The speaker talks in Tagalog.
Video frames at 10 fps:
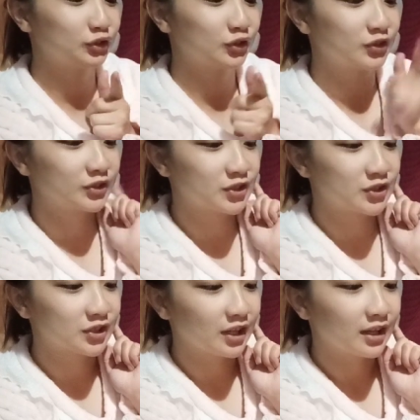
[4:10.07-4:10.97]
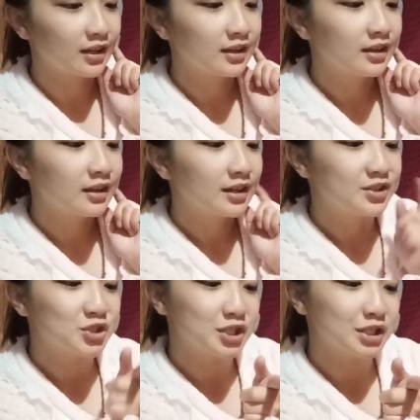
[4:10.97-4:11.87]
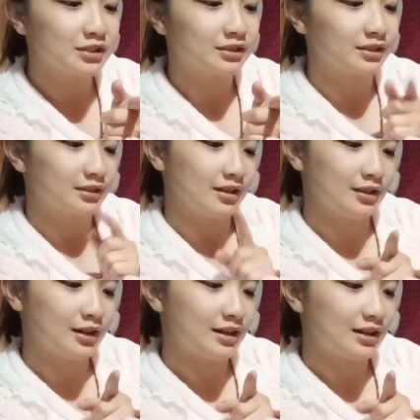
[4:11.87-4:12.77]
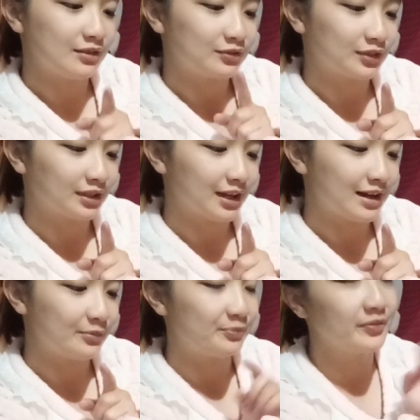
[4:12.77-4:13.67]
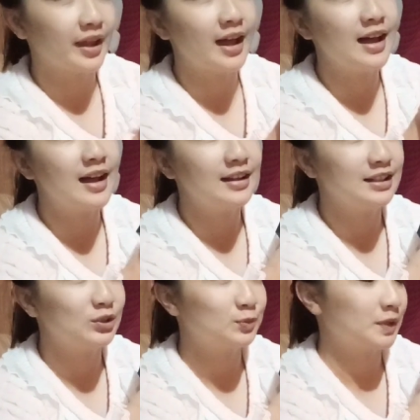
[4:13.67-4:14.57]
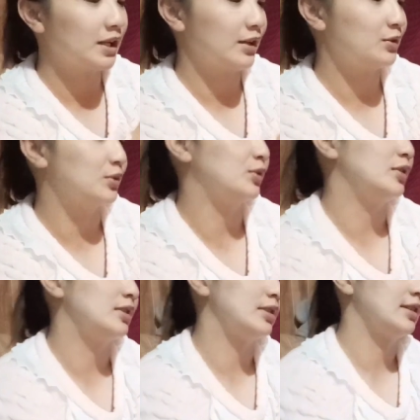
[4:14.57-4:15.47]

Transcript: dug, dug, dug, dug, shh cheer, love, clap. Ah, dito pala yun, no?